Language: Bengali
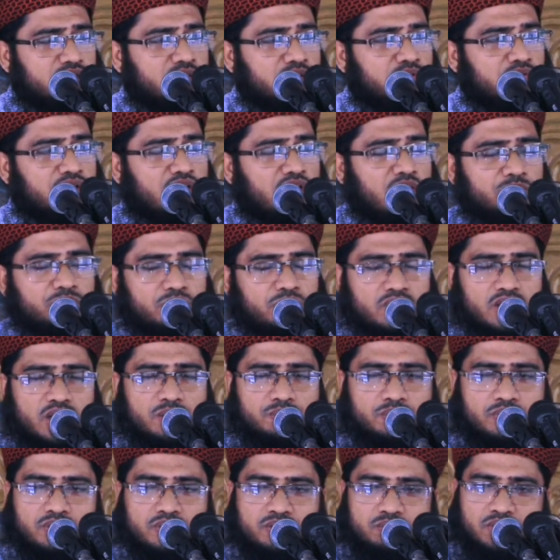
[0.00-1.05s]
করে আপন
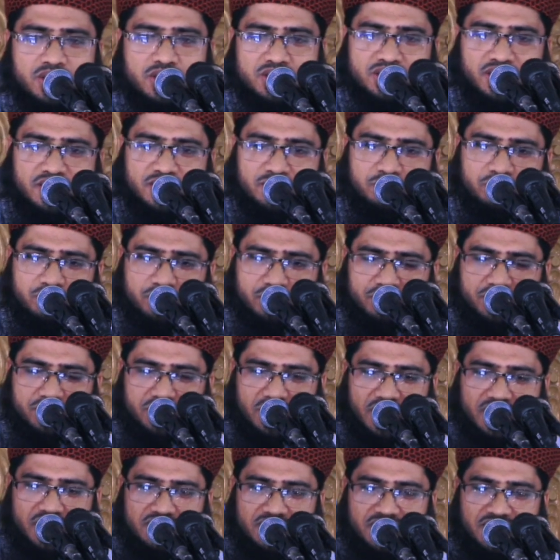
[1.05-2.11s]
আপন বাসায় পৌঁছায়